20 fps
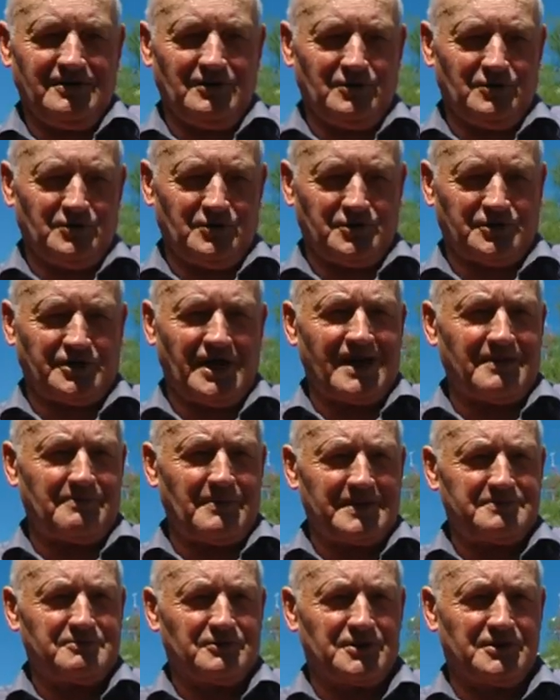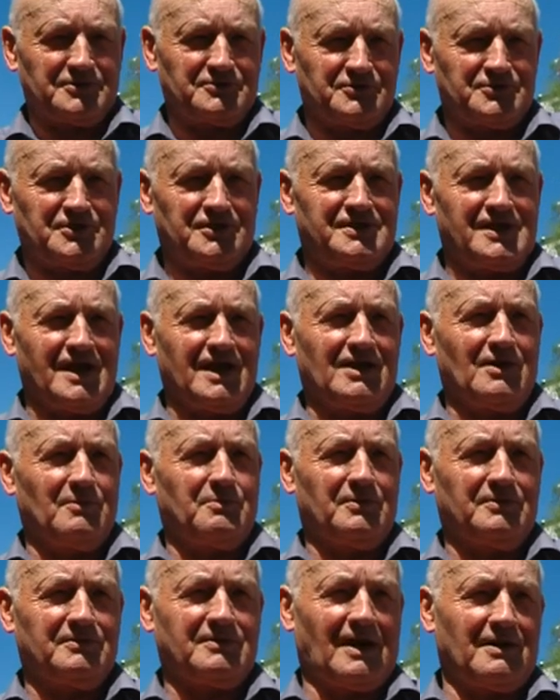No szarpać może coś innego,
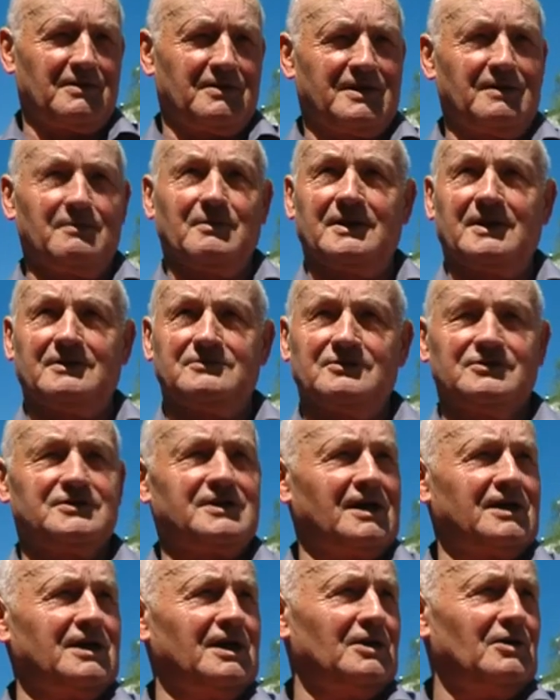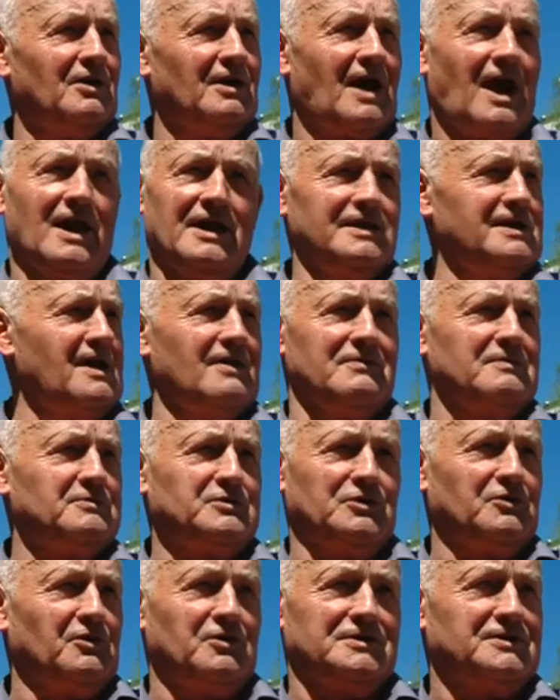bo tak, chyba coś takiego, ale nie wiem
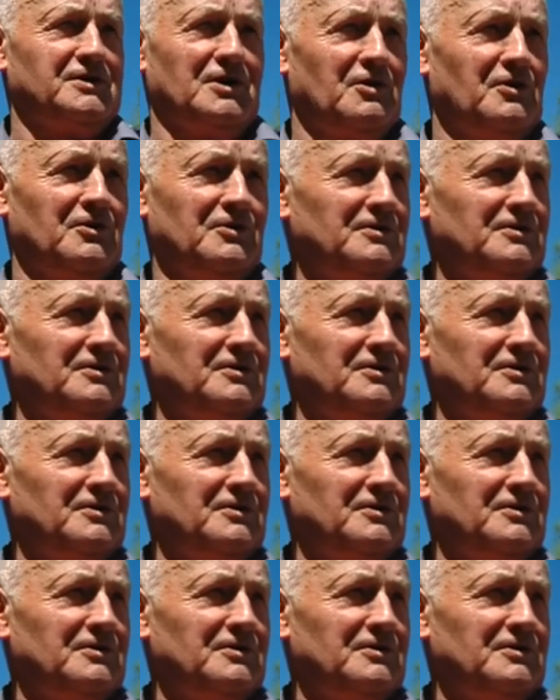czy to jest to.